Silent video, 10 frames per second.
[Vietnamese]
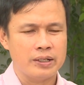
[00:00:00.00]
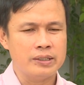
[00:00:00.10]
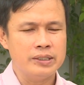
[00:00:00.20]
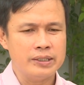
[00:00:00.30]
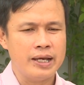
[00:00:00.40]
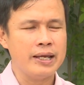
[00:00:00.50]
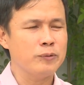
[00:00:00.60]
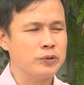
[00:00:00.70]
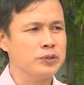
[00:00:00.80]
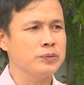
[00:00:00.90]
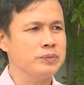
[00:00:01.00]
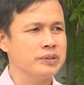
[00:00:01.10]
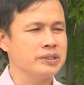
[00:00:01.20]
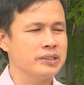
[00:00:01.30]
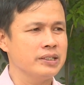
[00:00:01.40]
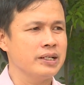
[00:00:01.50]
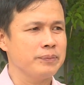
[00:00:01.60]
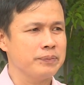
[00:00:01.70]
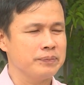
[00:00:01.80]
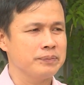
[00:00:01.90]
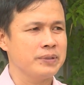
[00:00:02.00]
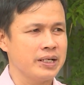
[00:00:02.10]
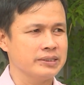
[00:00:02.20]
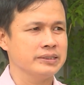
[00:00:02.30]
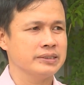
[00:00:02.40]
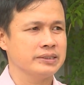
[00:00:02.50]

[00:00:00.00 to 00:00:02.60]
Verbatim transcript: ít nhất hai quần chúng được kết nạp đảng.